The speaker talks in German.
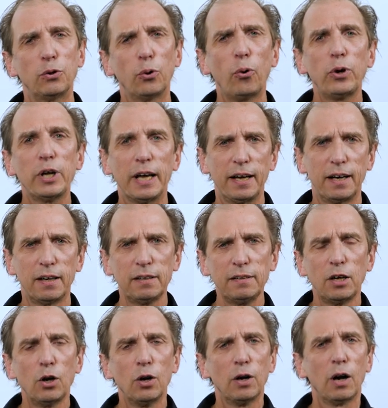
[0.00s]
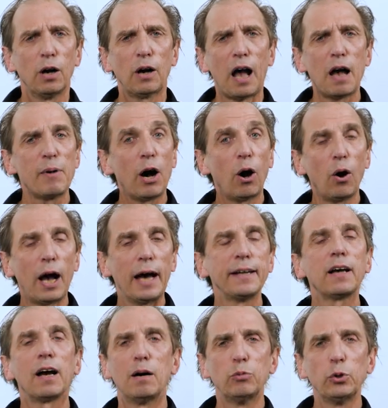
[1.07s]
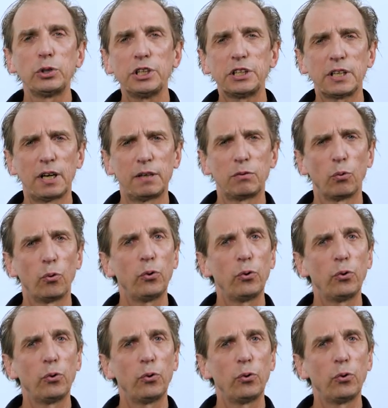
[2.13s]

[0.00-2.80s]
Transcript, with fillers: OER aber auch andere ermutigt hat,